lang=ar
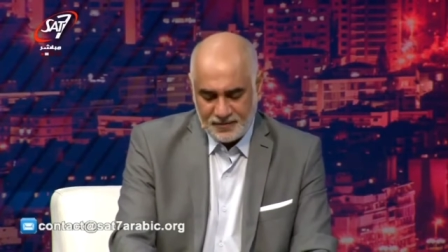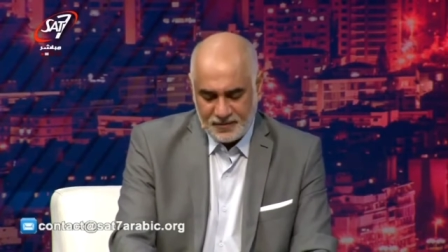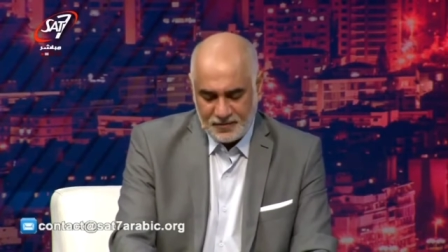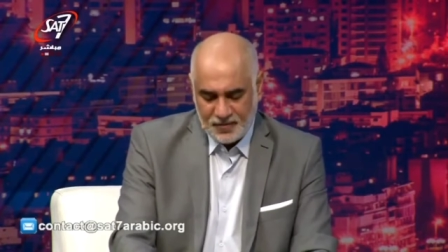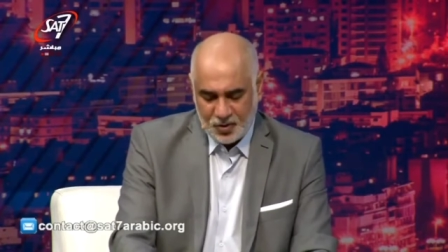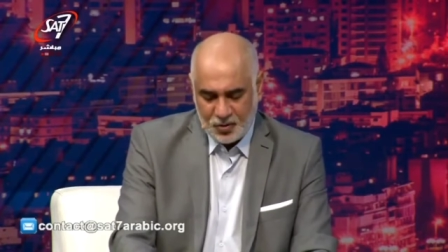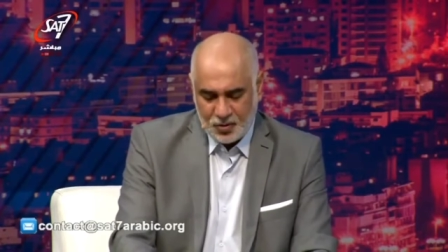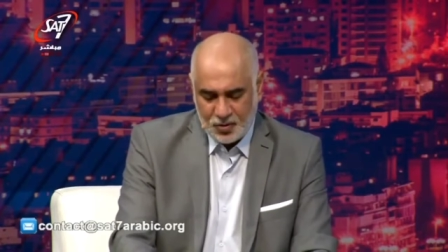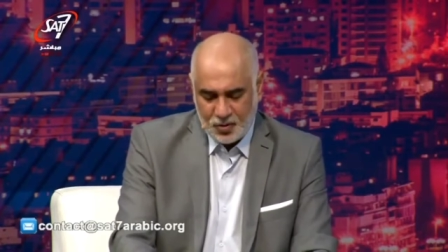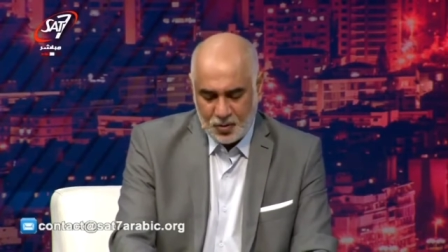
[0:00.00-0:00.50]

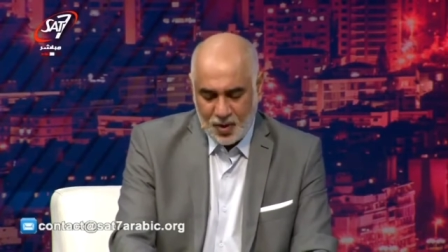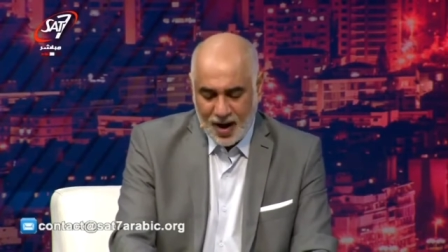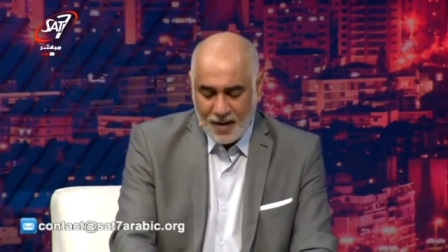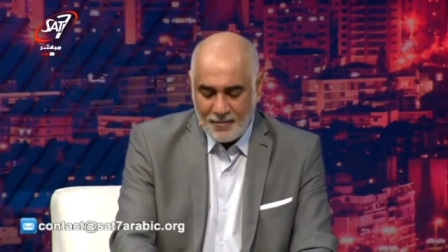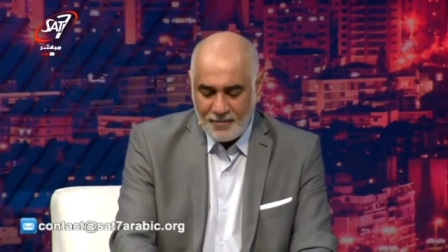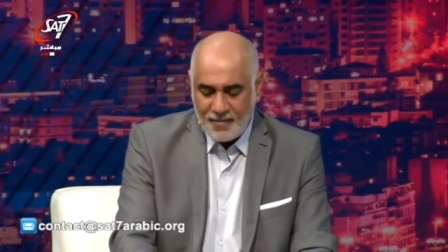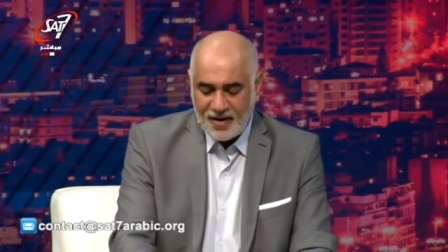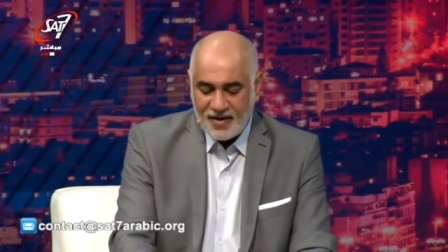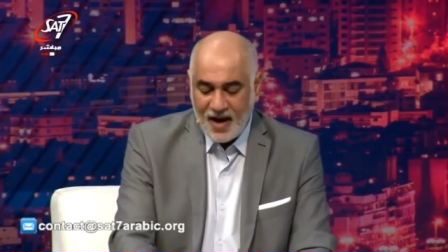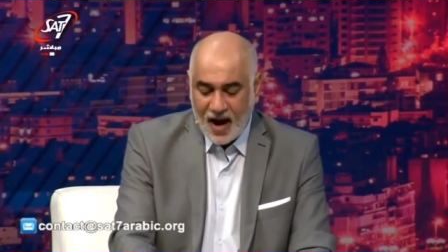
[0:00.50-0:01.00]
بيقول
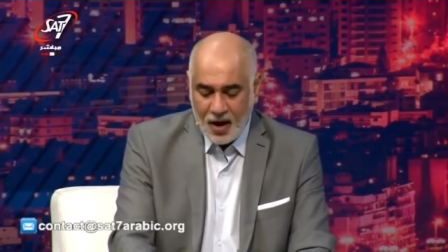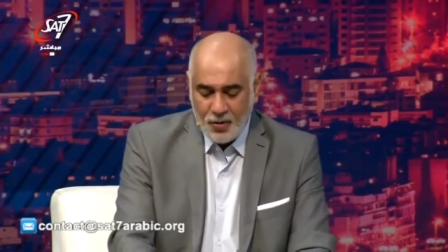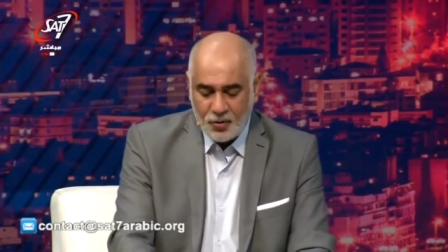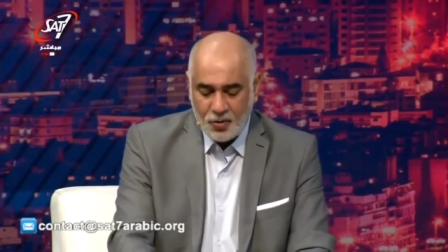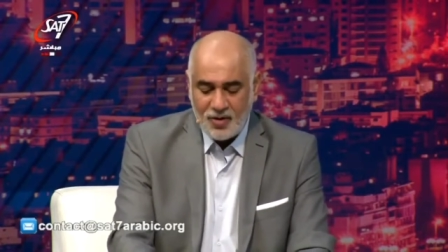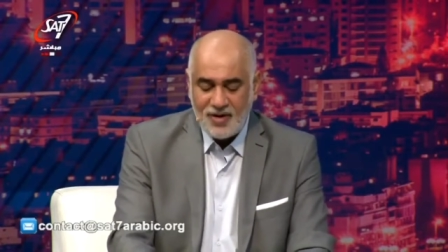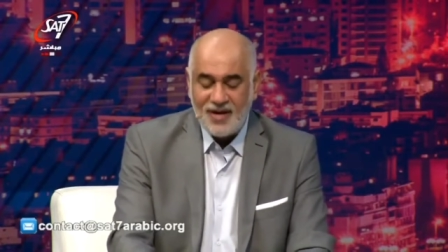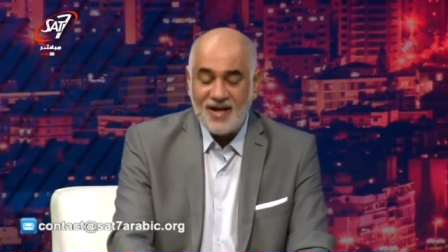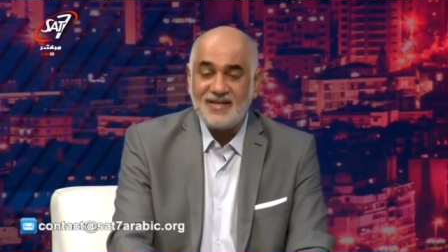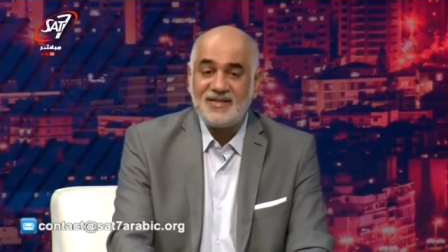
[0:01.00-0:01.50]
وأما نحن
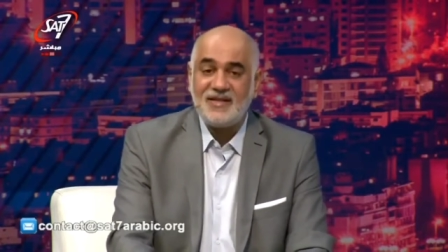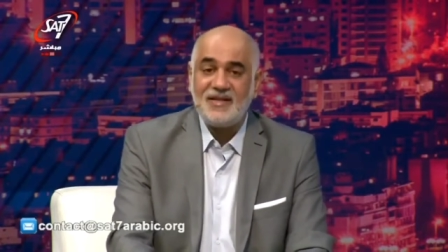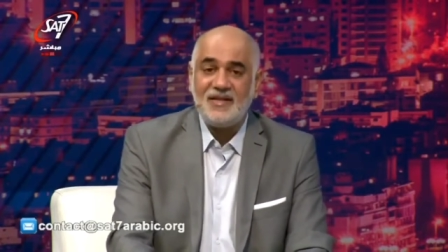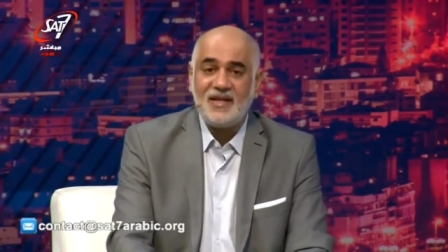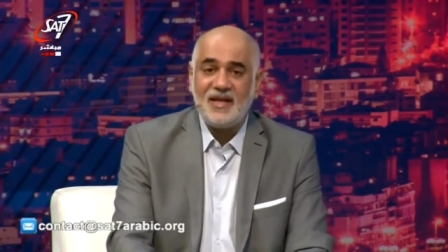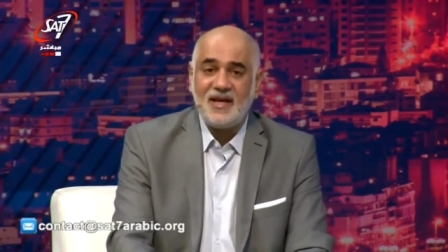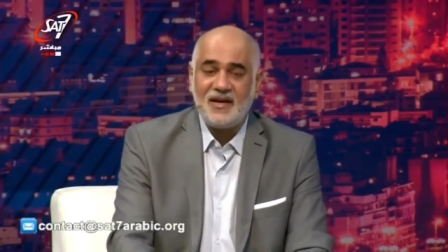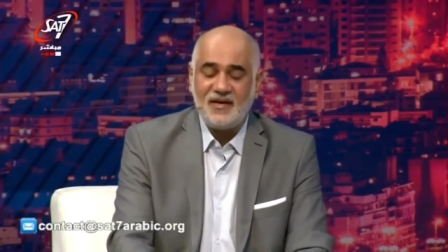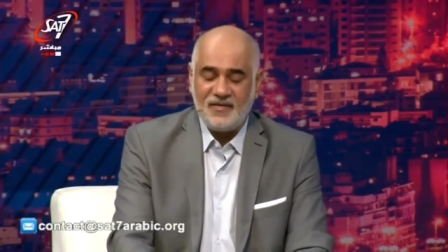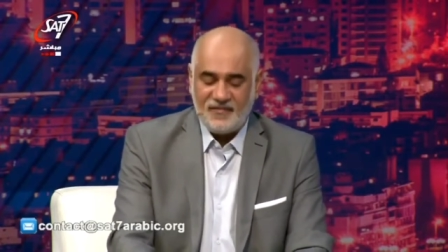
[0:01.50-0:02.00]

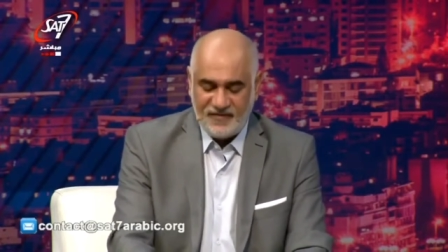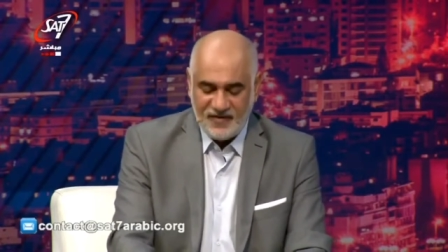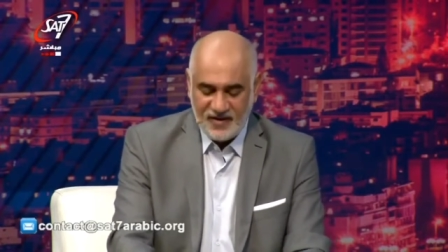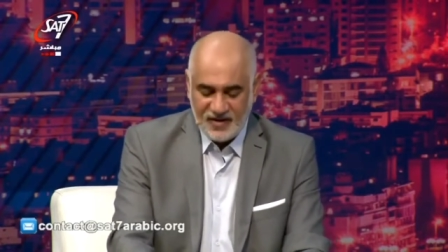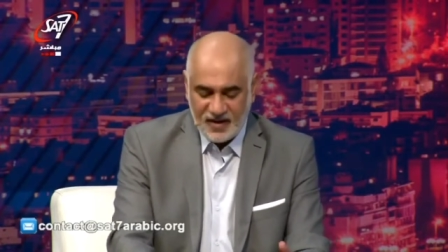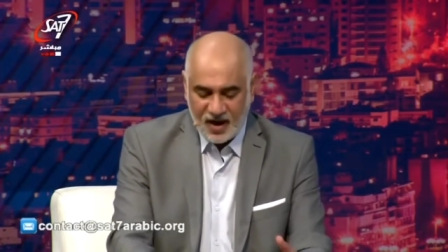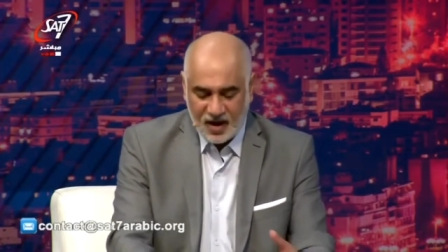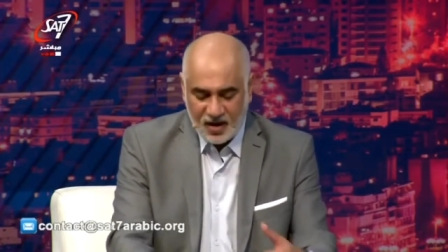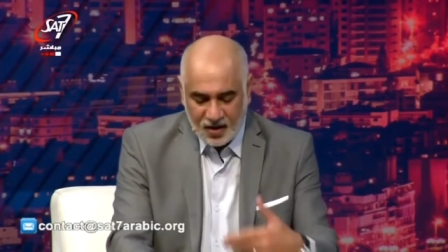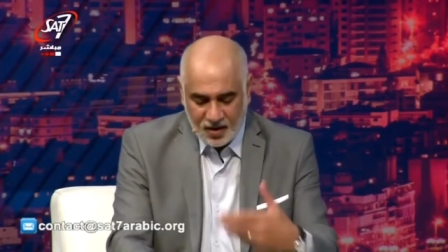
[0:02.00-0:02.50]
الذين في
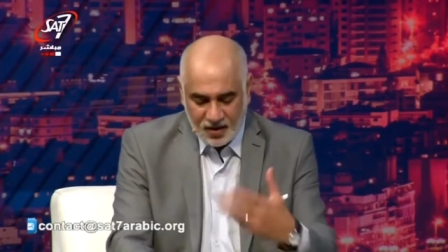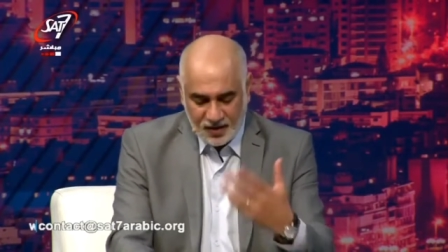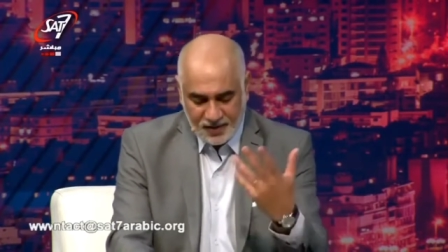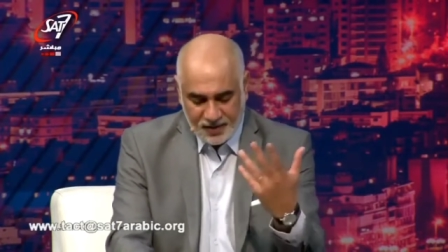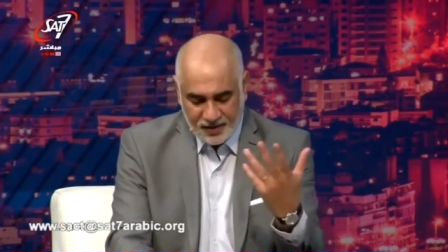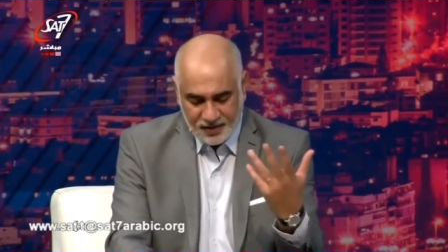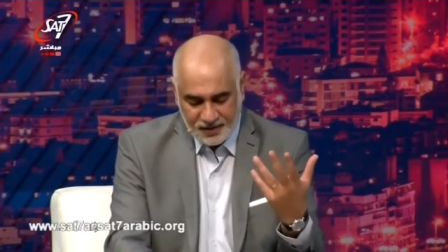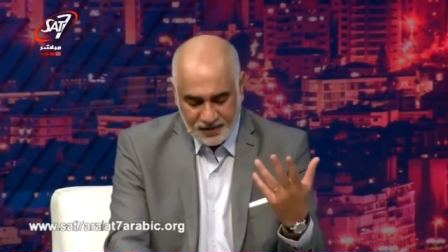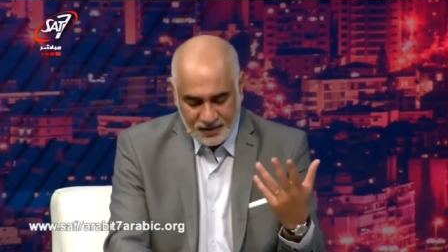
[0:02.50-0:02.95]
نهار